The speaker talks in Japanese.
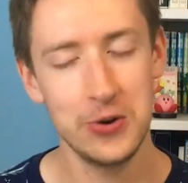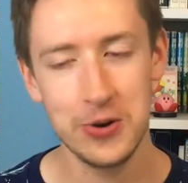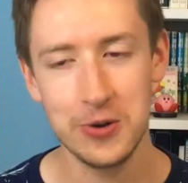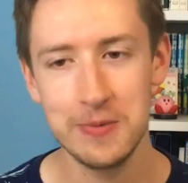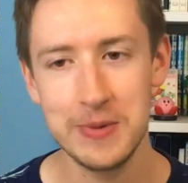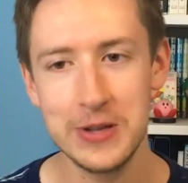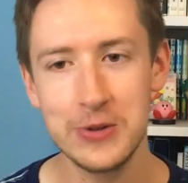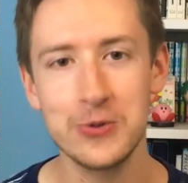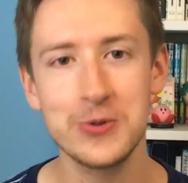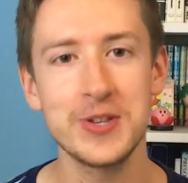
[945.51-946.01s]
ろいろ
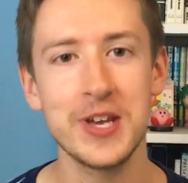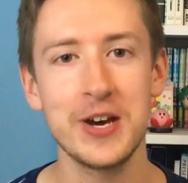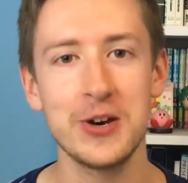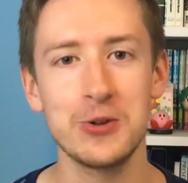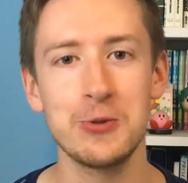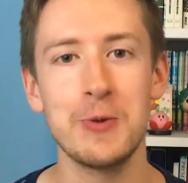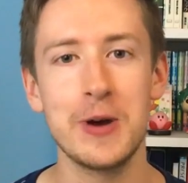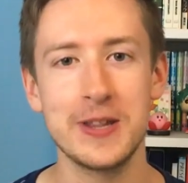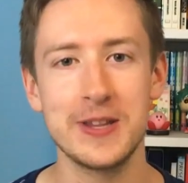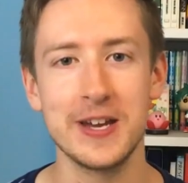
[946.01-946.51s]
めんどくさいこ
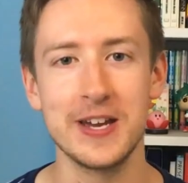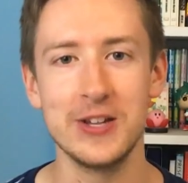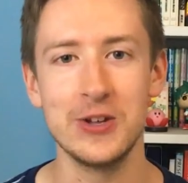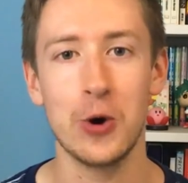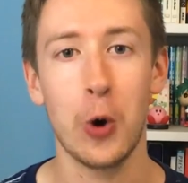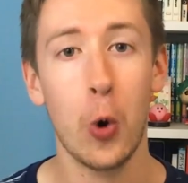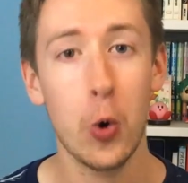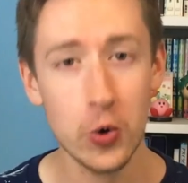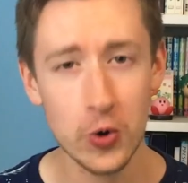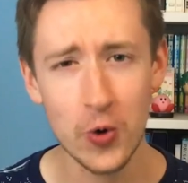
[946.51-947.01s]
ともあったけ
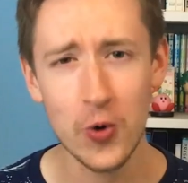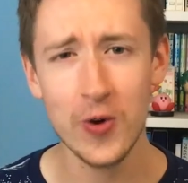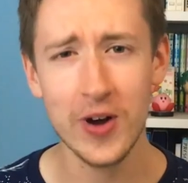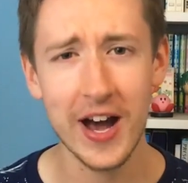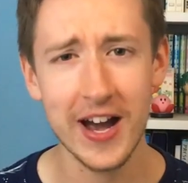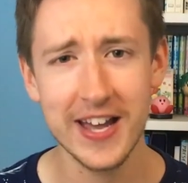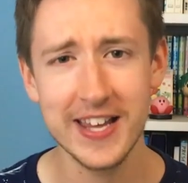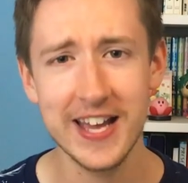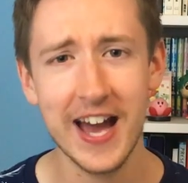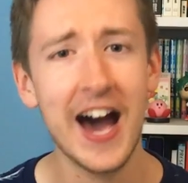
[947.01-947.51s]
ど、このお
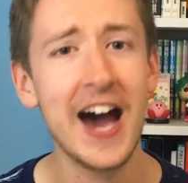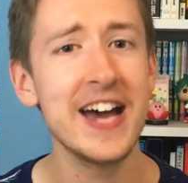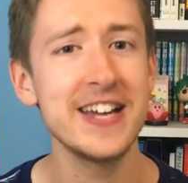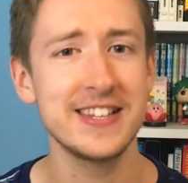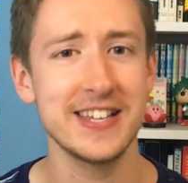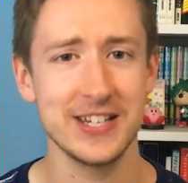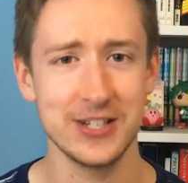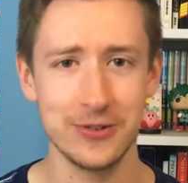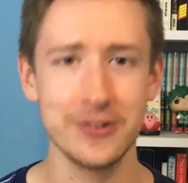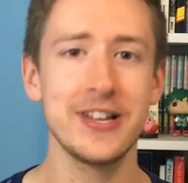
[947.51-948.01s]
かげで会え
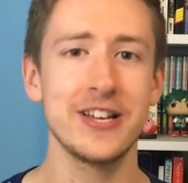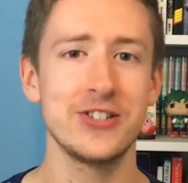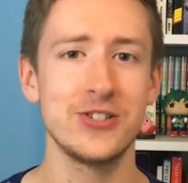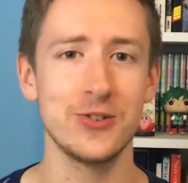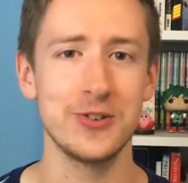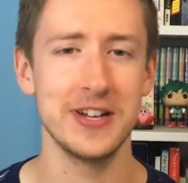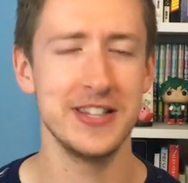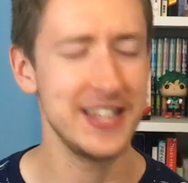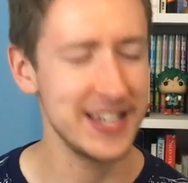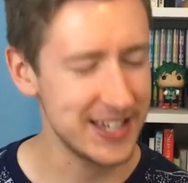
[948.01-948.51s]
た人たち
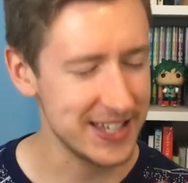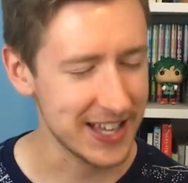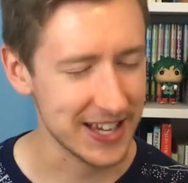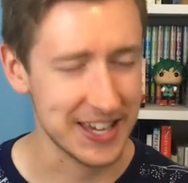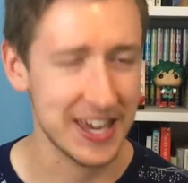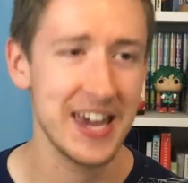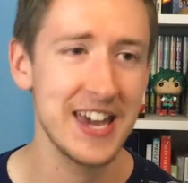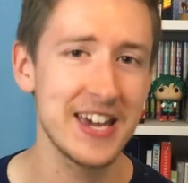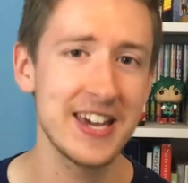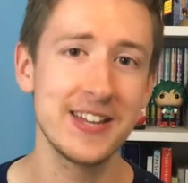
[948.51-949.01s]
とかできた
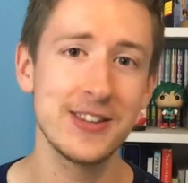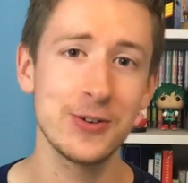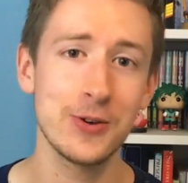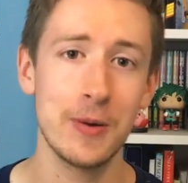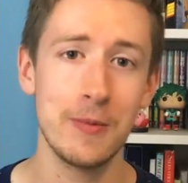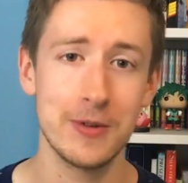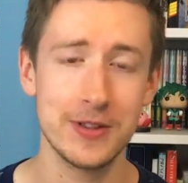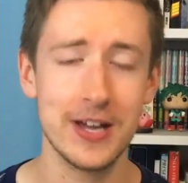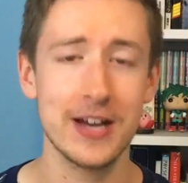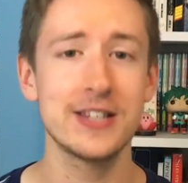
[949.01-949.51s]
経験と
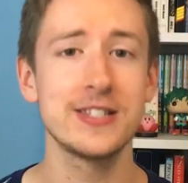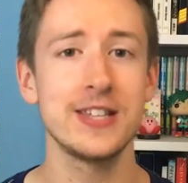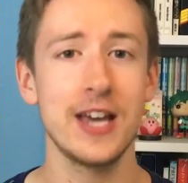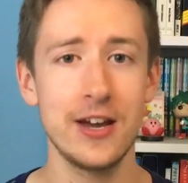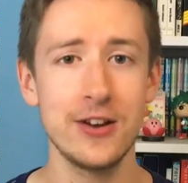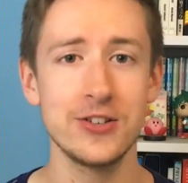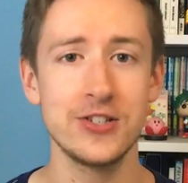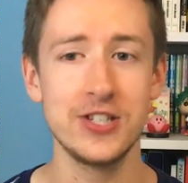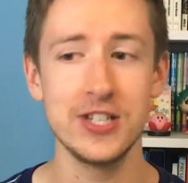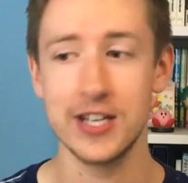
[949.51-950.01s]
かもたくさ
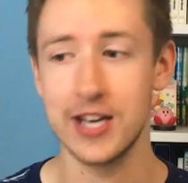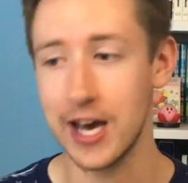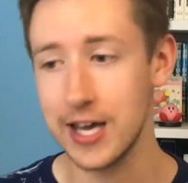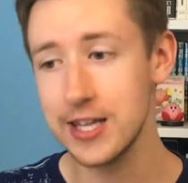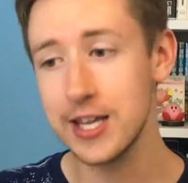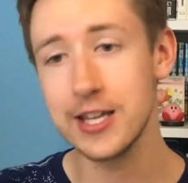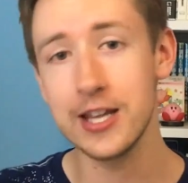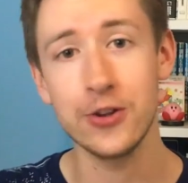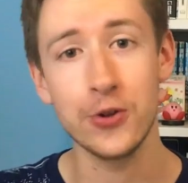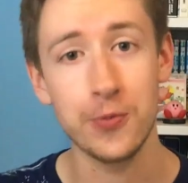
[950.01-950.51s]
んあるし、
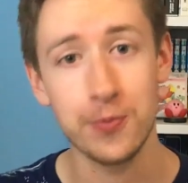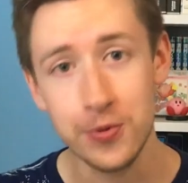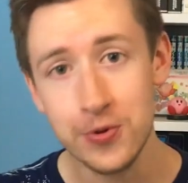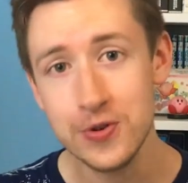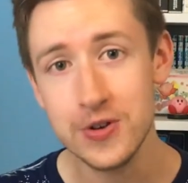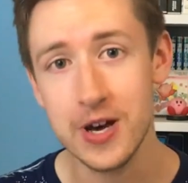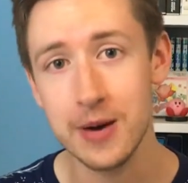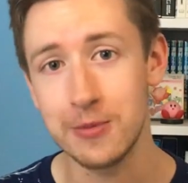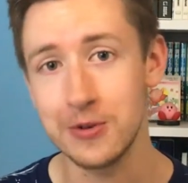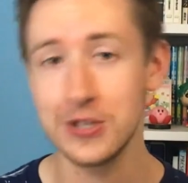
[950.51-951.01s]
カナダの
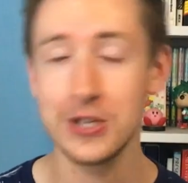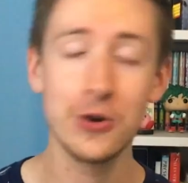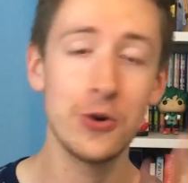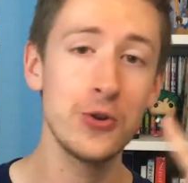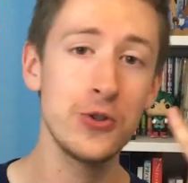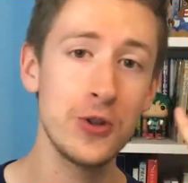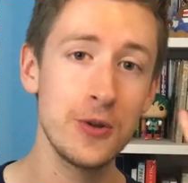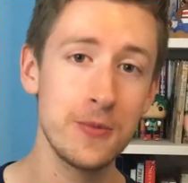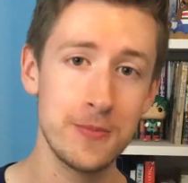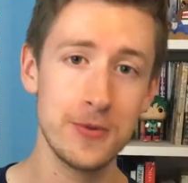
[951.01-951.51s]
文化も日
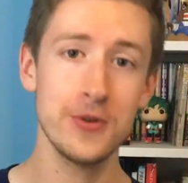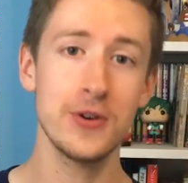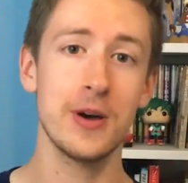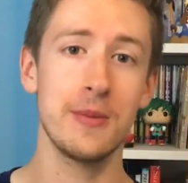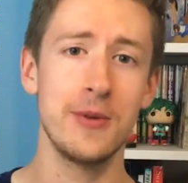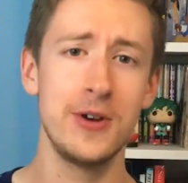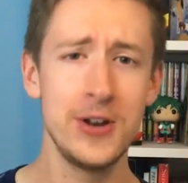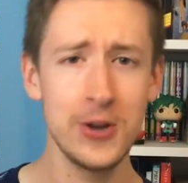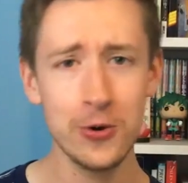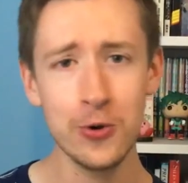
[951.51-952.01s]
本の文化
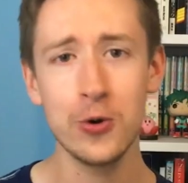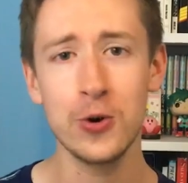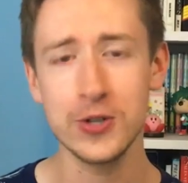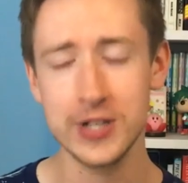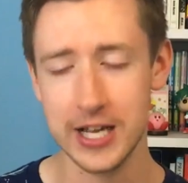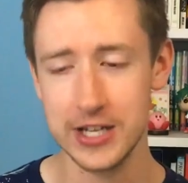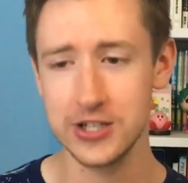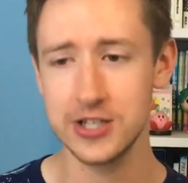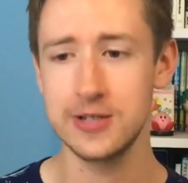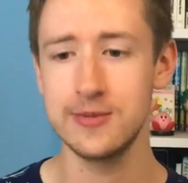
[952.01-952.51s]
も両方
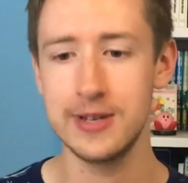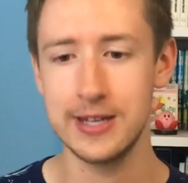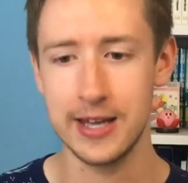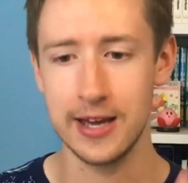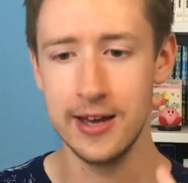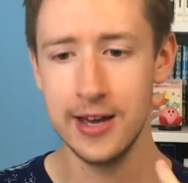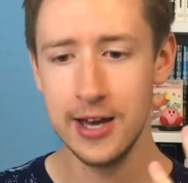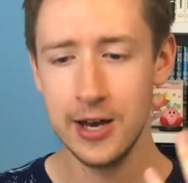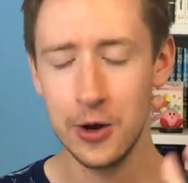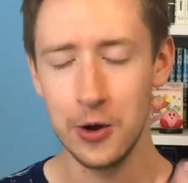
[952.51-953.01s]
楽しみ
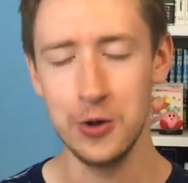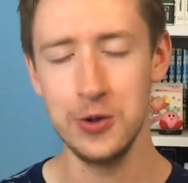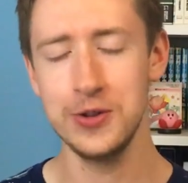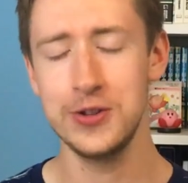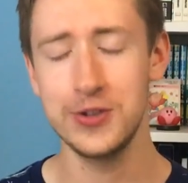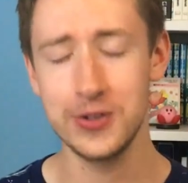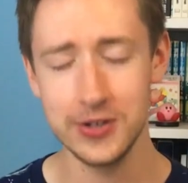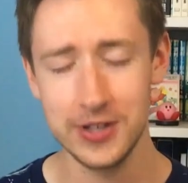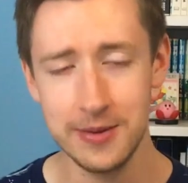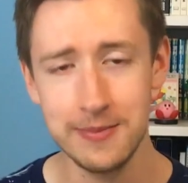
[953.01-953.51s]
で、本
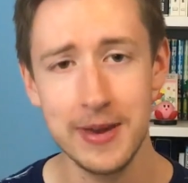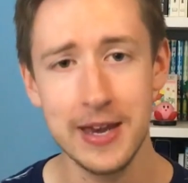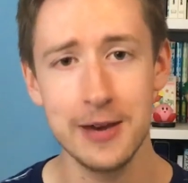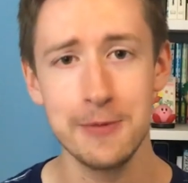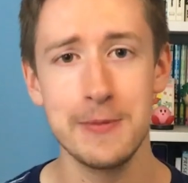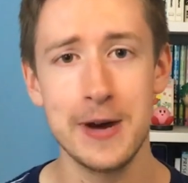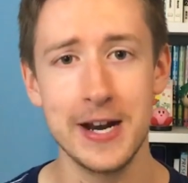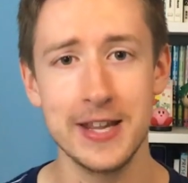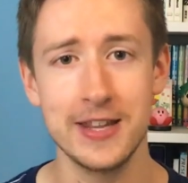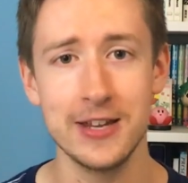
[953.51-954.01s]
当に恵
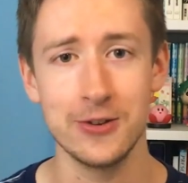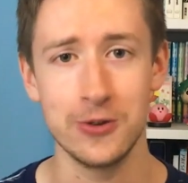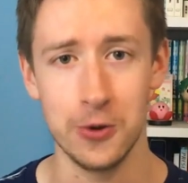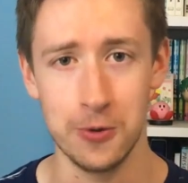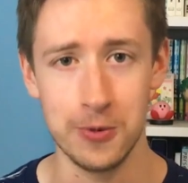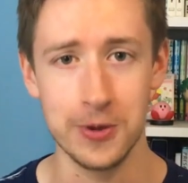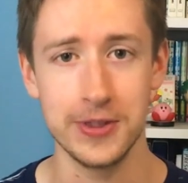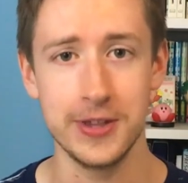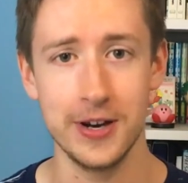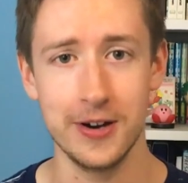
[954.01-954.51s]
まれてると
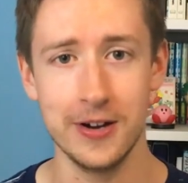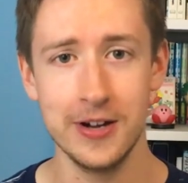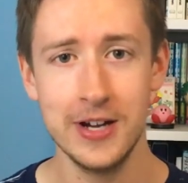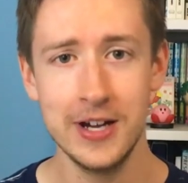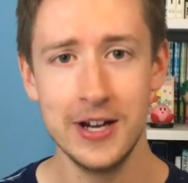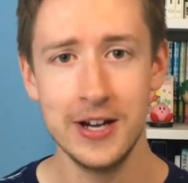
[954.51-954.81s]
思ってる。